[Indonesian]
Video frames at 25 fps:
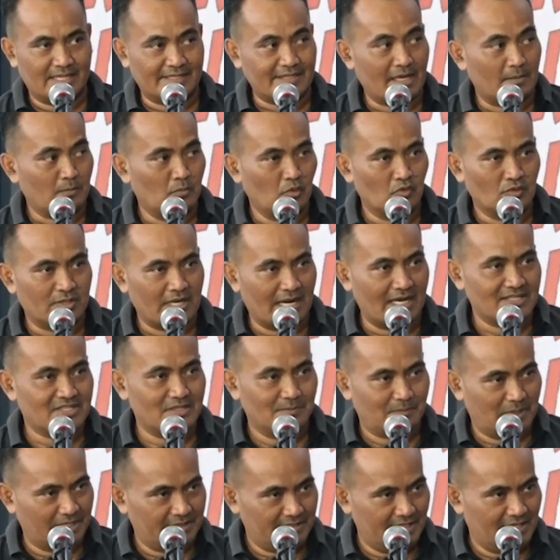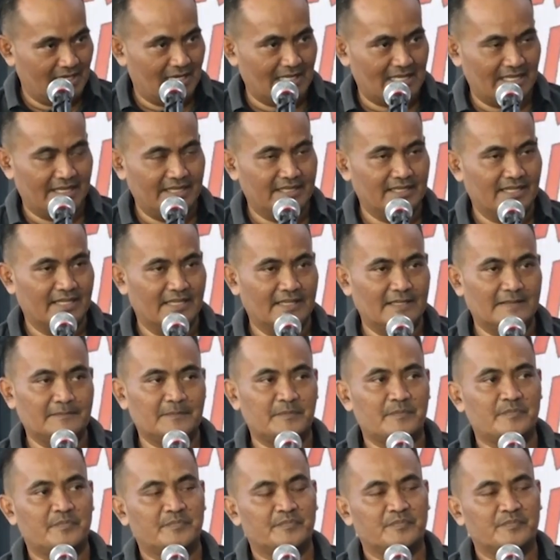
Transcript: tatap muka seperti hari ini,